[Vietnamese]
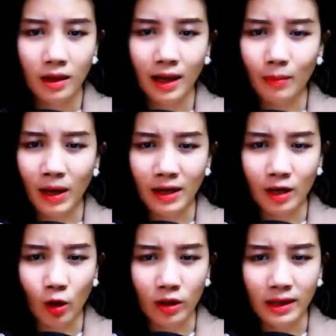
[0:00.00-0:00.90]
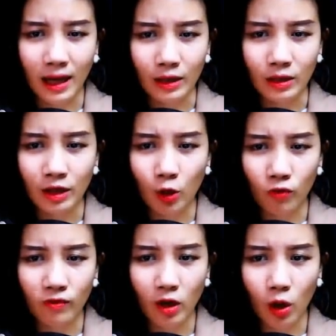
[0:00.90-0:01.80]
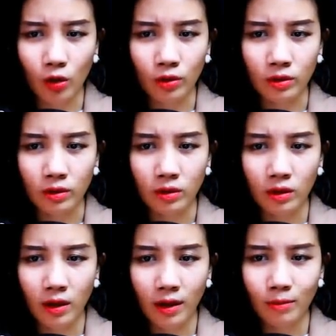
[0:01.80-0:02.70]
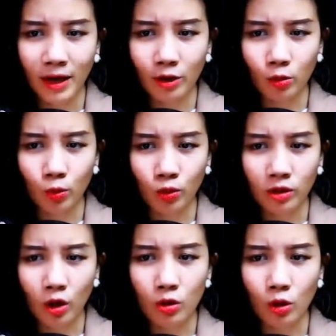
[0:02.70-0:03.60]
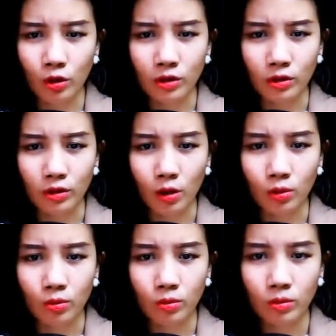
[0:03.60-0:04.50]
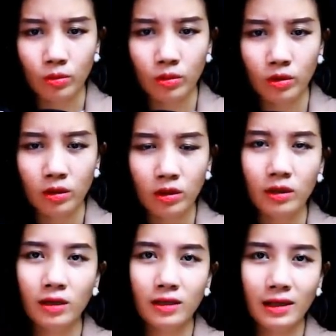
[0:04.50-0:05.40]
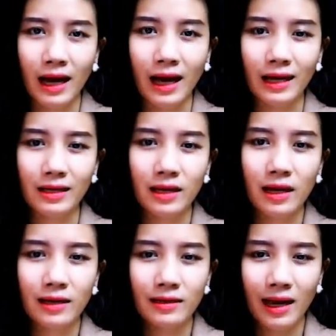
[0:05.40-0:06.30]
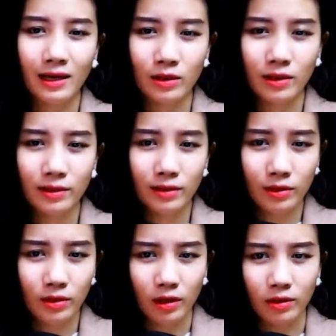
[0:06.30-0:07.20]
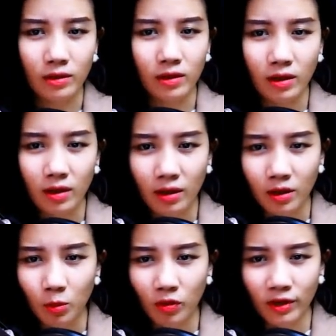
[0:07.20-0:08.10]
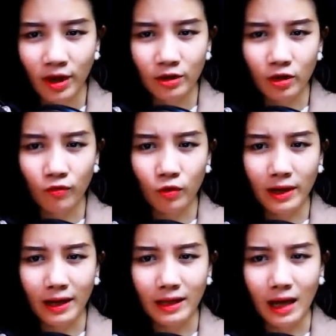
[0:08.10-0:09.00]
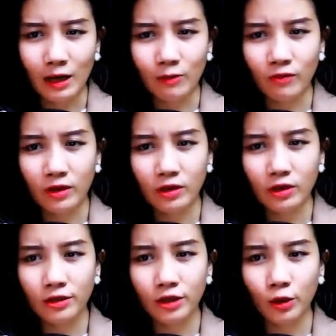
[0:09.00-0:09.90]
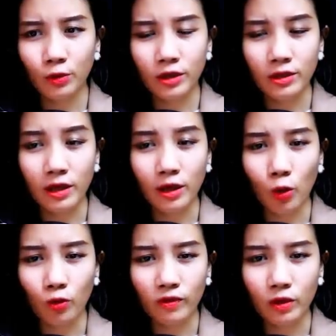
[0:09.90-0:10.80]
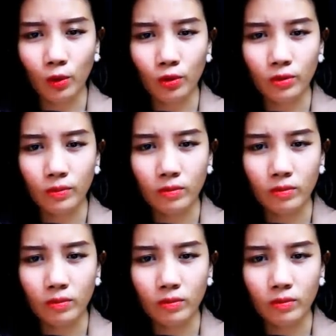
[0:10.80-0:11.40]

Là mẹ đã nói Khả Hân ly hôn với con. Mẹ không muốn con khó xử đâu. Khải đang rất tức giận bởi vì đến giờ phút này thì hắn vẫn chưa chịu ký giấy ly hôn với tôi.